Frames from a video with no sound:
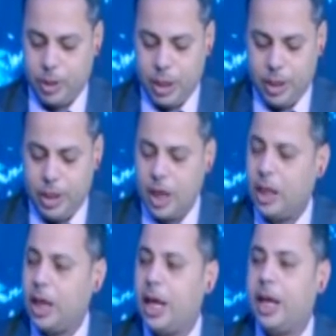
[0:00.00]
نيجي على
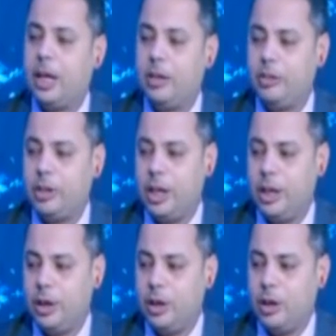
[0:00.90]
الكيس الثانيه
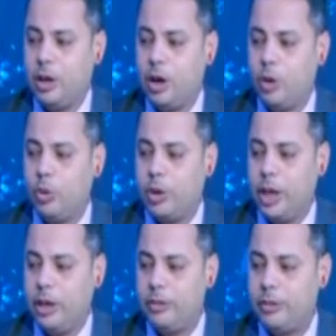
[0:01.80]
هقول له
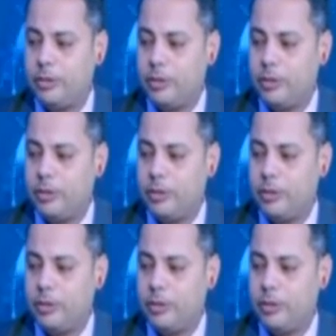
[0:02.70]
كيس